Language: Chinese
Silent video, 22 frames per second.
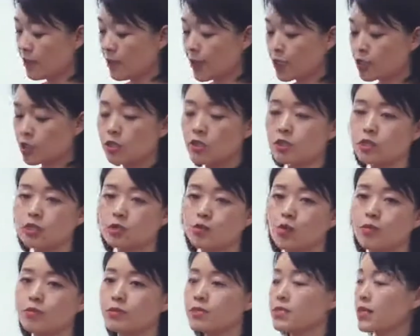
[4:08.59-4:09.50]
那么这个
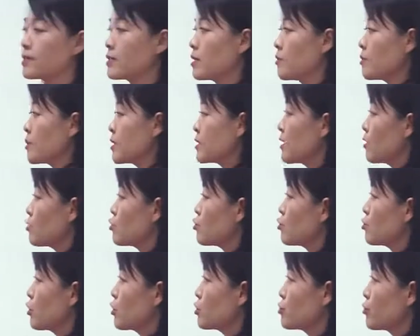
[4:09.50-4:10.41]
是我们讲的比较
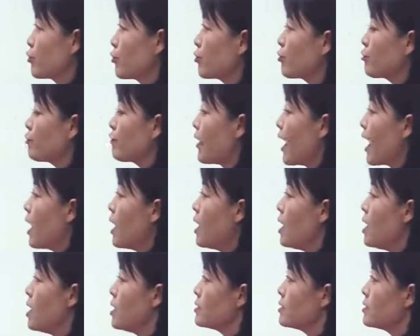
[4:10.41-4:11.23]
句的一种用法。